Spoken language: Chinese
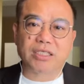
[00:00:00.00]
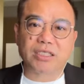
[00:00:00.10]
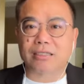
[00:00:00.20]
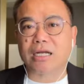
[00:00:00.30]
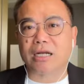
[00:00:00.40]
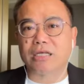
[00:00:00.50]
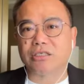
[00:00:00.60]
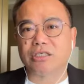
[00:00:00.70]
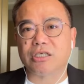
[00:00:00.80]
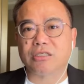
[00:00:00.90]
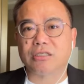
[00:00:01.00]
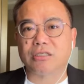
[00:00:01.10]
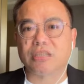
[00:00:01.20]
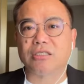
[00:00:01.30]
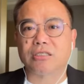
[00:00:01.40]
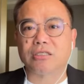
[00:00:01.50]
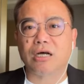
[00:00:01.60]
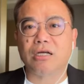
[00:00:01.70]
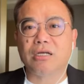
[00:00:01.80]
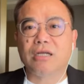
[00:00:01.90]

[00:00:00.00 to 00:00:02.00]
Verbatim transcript: 非常强烈坚支持的。